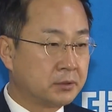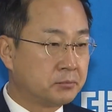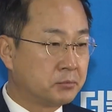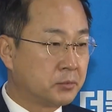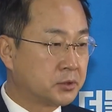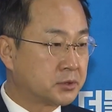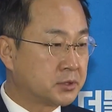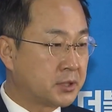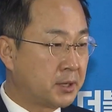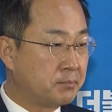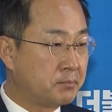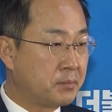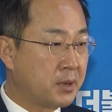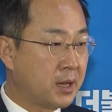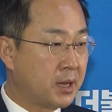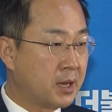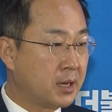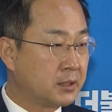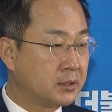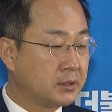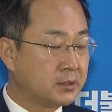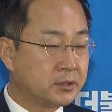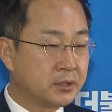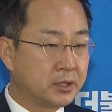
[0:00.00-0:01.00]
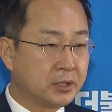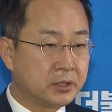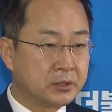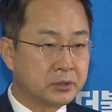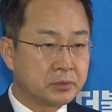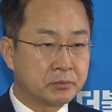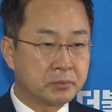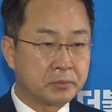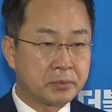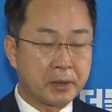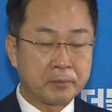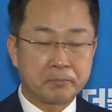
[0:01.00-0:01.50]
뭐 찬반 의견이
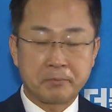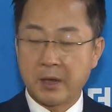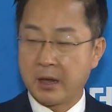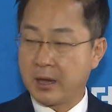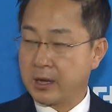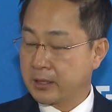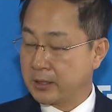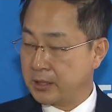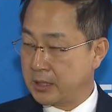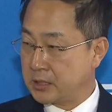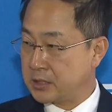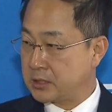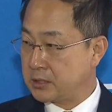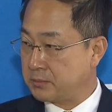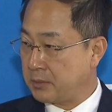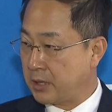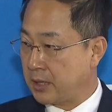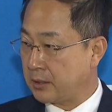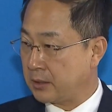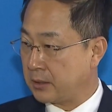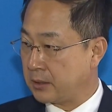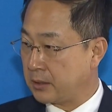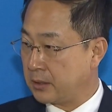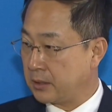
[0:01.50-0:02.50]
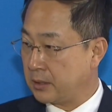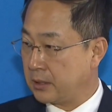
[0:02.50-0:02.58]
좀 팽팽하긴 했지만